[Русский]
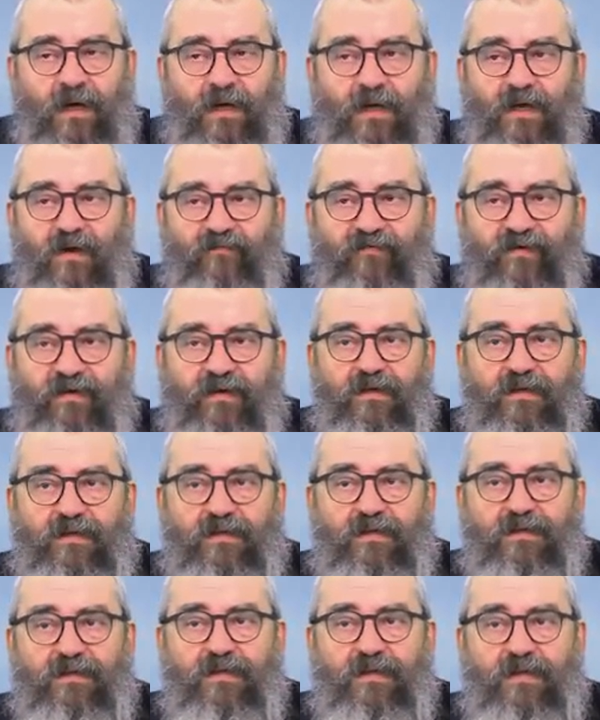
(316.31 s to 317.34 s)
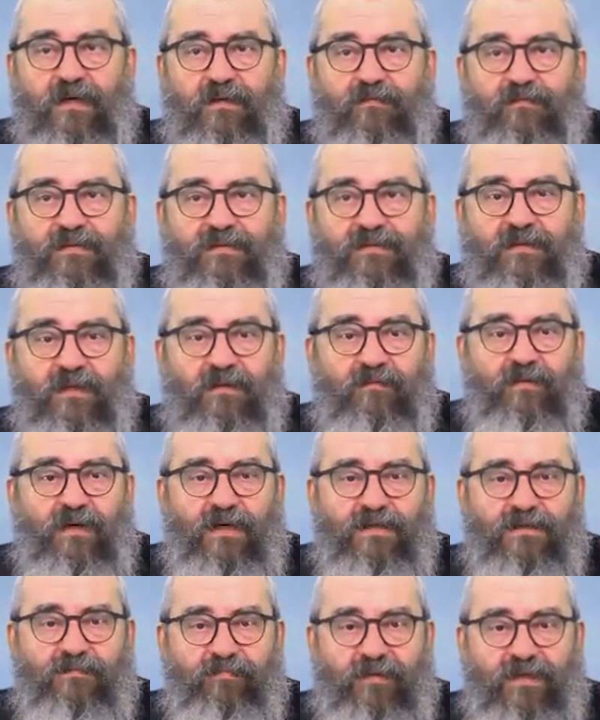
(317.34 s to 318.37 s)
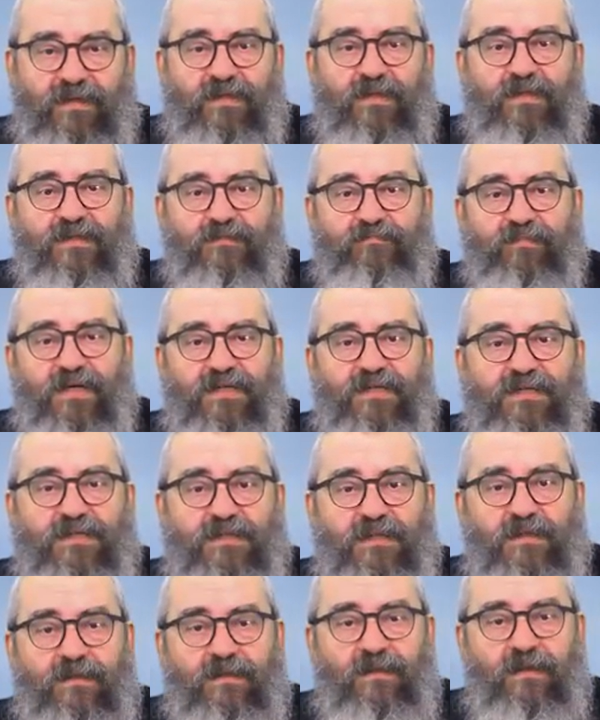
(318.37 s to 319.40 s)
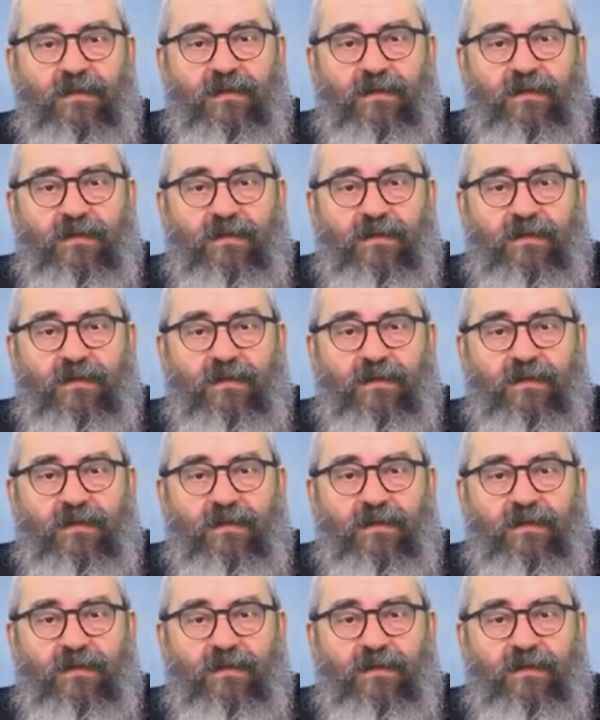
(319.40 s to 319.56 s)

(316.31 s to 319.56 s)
Кафакела – это как бы стрельба из, из прощи.